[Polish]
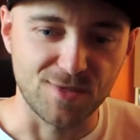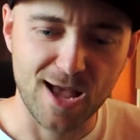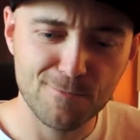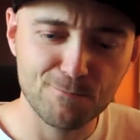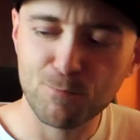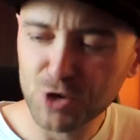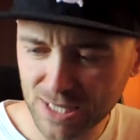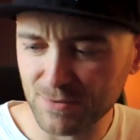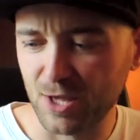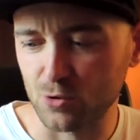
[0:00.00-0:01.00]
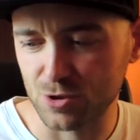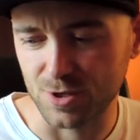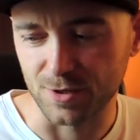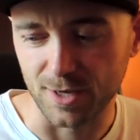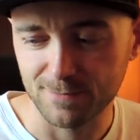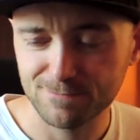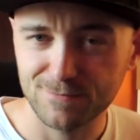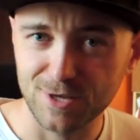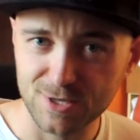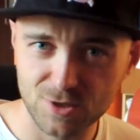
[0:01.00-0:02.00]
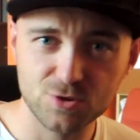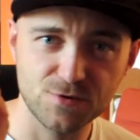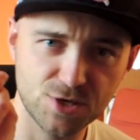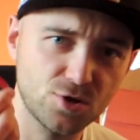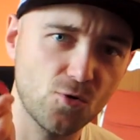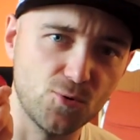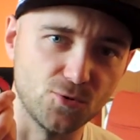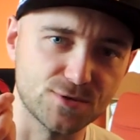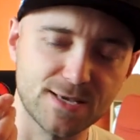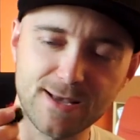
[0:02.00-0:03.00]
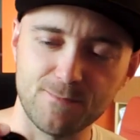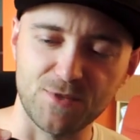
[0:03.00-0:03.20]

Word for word: Ja posiadam takie urządzenie i jest to oczywiście Go Plus,